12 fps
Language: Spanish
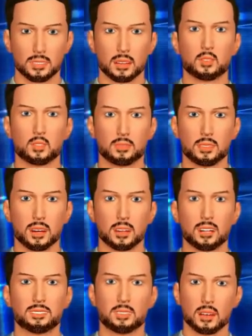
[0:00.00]
que ni siquiera
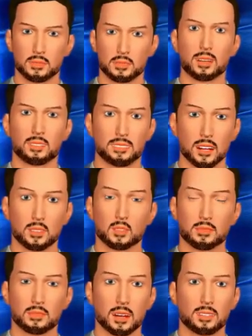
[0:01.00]
te has parado 5
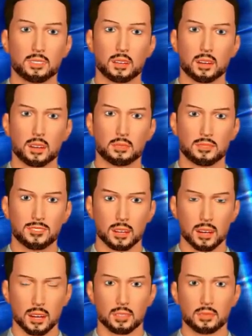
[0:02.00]
minutos para
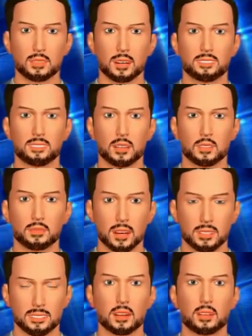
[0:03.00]
tratar de diseñar tu
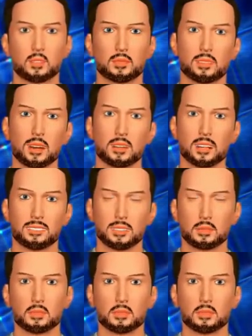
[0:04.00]
modelo de negocio.